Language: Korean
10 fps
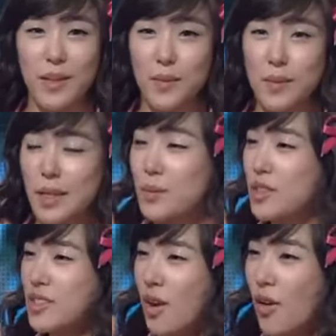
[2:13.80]
일,
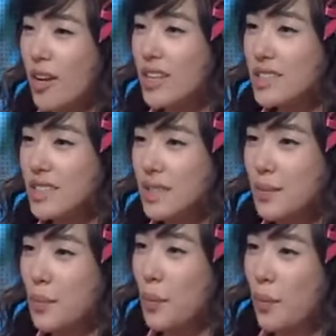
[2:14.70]
일부러
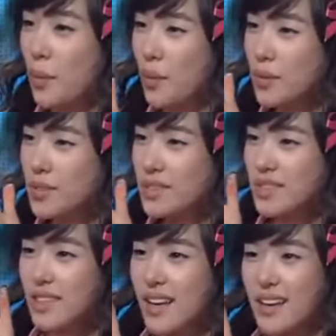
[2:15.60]
정해진
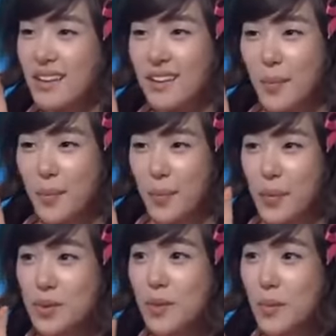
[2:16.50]
포즈나 이렇게
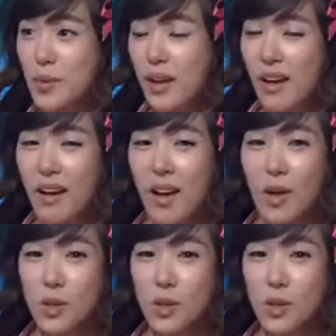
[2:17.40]
표정보다